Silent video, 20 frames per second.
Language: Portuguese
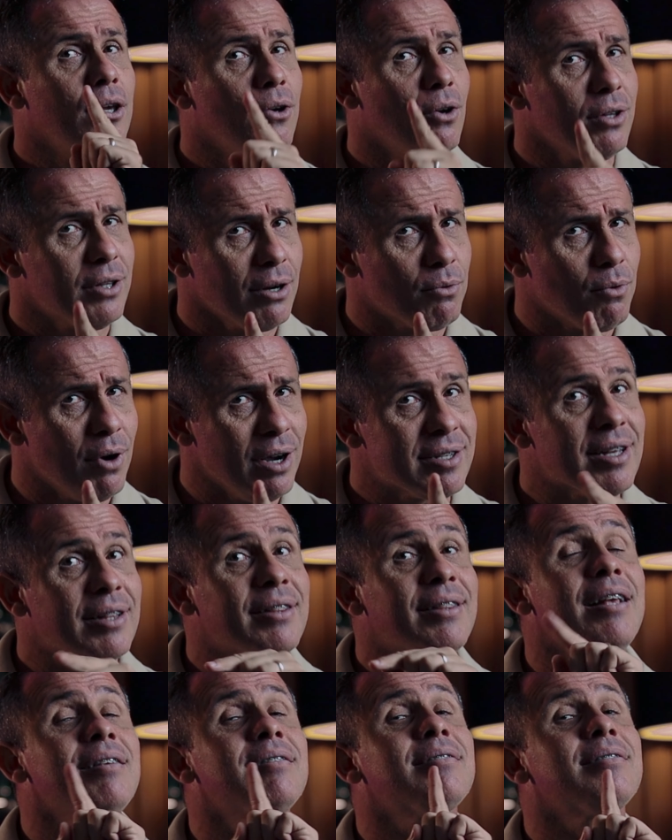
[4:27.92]
E outra coisa,
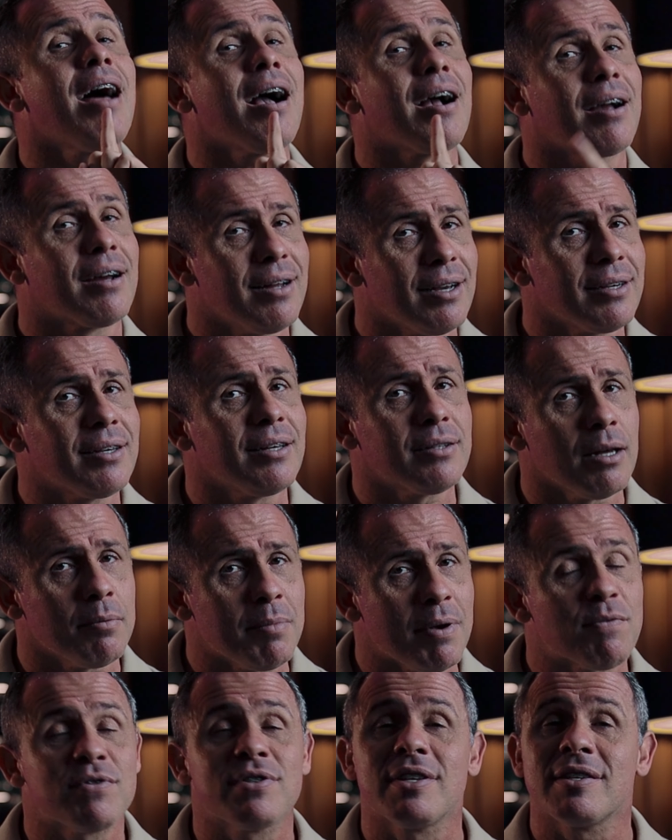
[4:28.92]
tem Instagram aqui
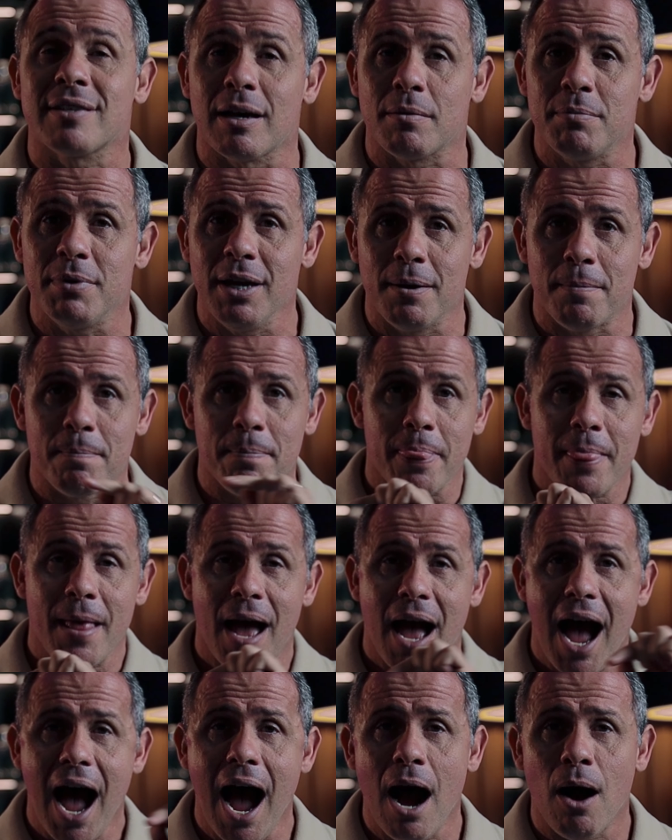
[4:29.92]
também, você sabia?
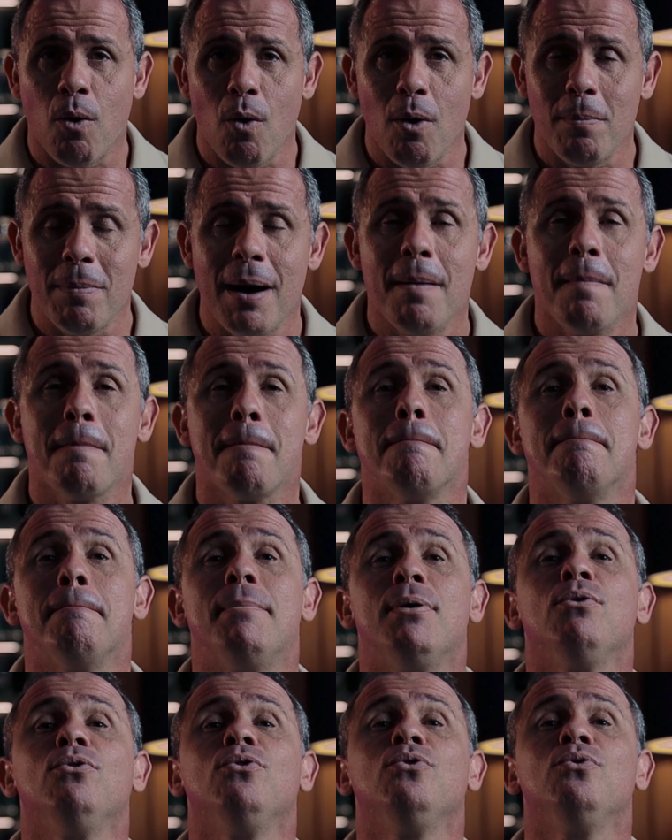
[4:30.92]
arroba
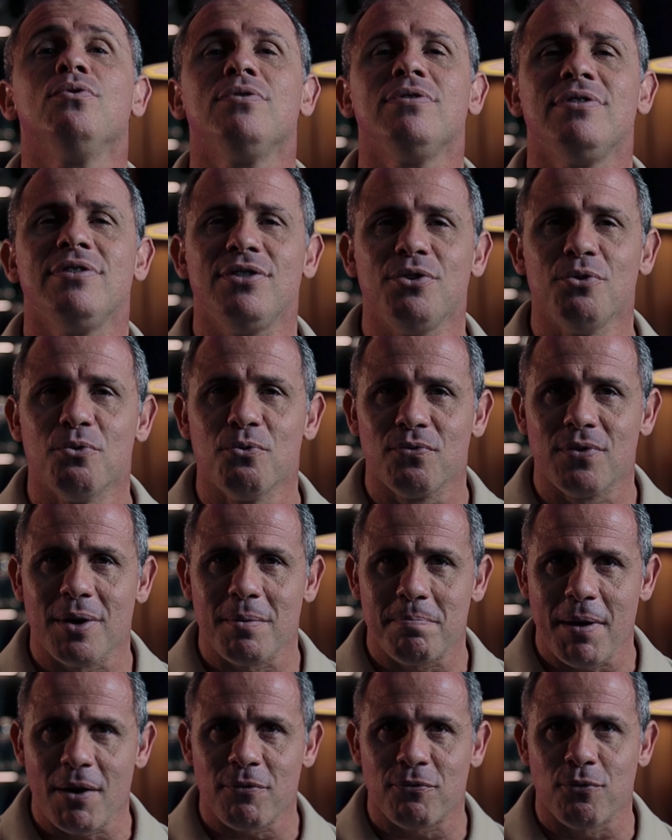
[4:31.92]
Bruno
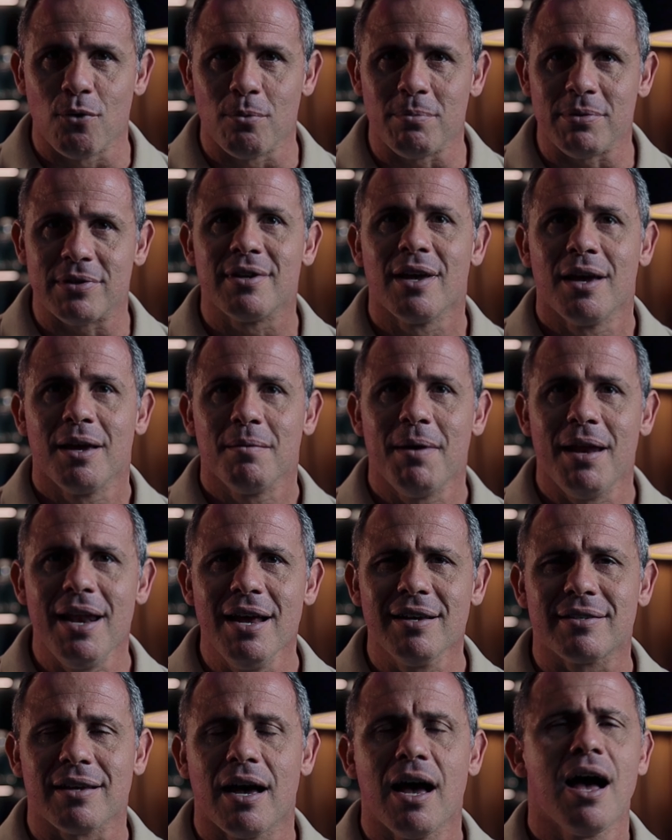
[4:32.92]
Silva Perfumes.
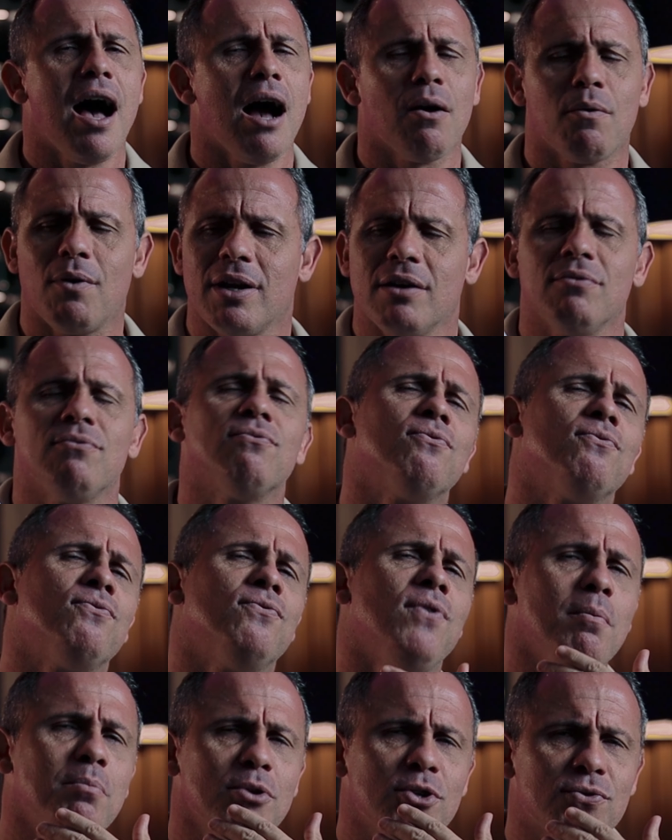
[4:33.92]
Beleza? Agora,
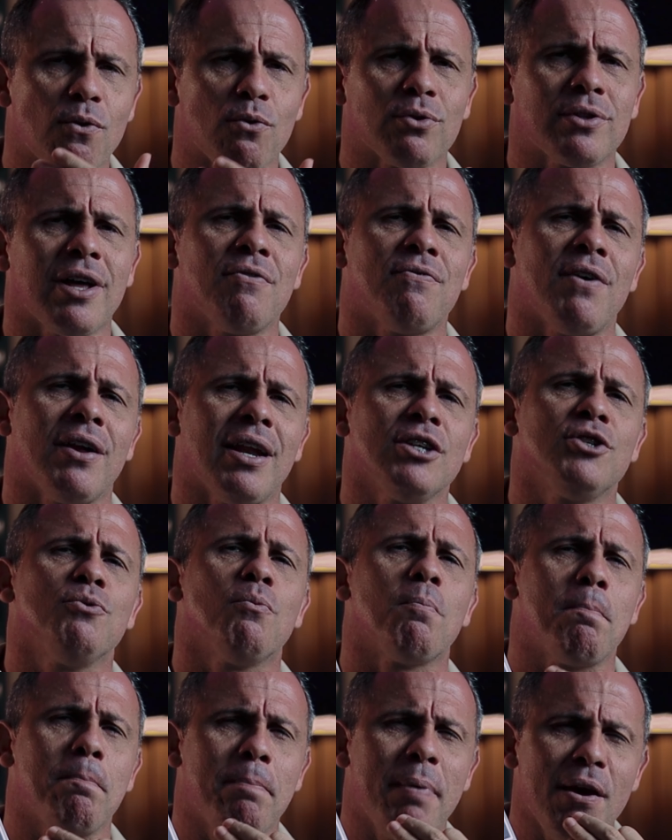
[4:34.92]
vamos voltar a falar de
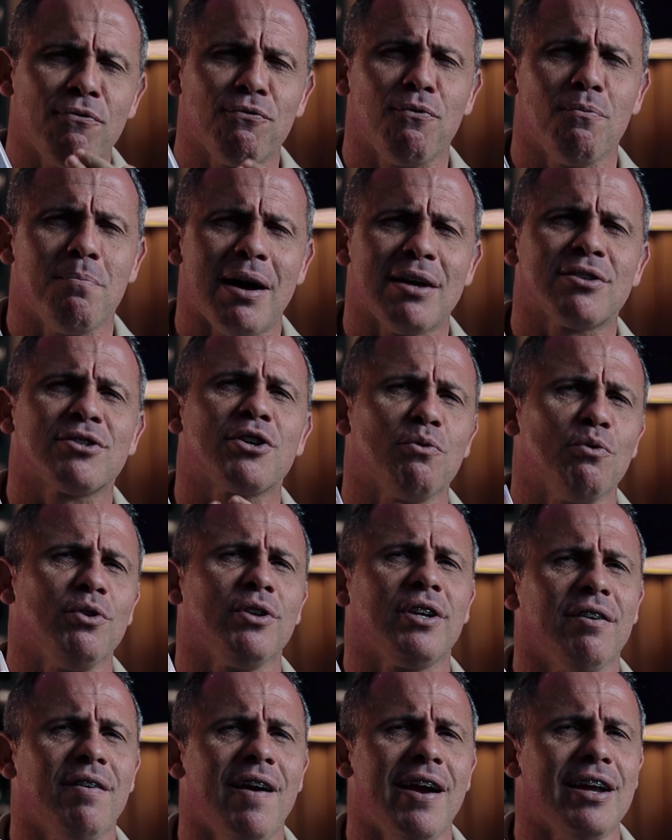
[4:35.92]
um perfumaço que é o
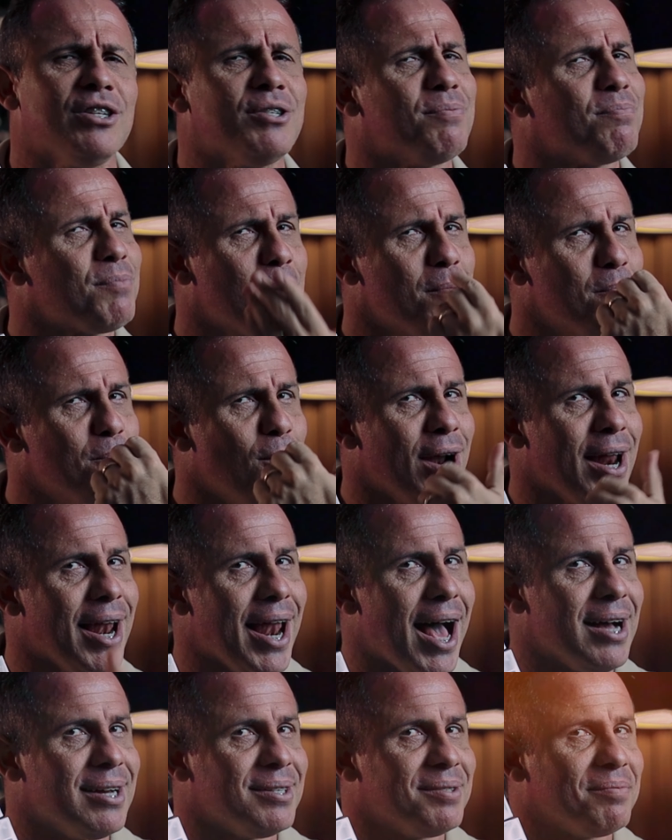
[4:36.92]
Unique Red? Bora
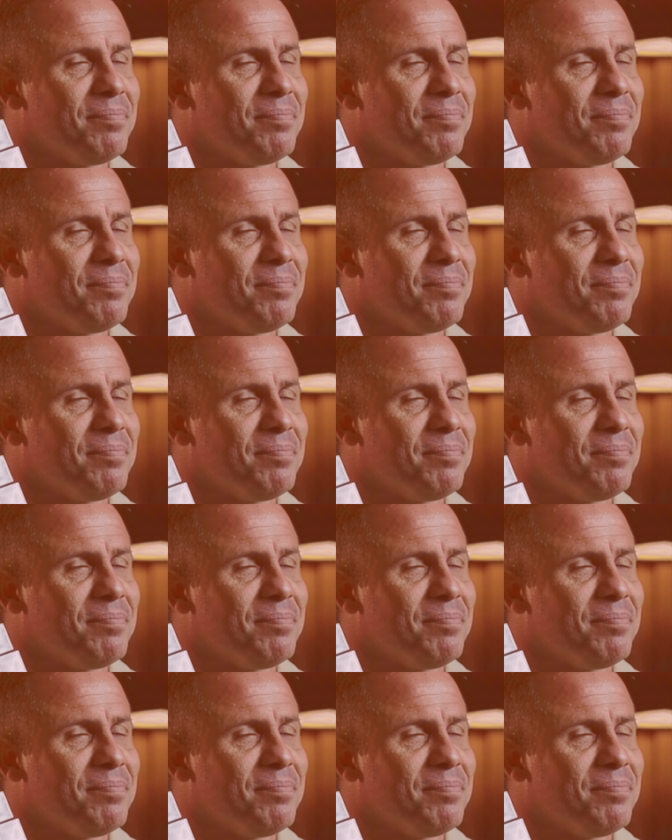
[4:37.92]
lá!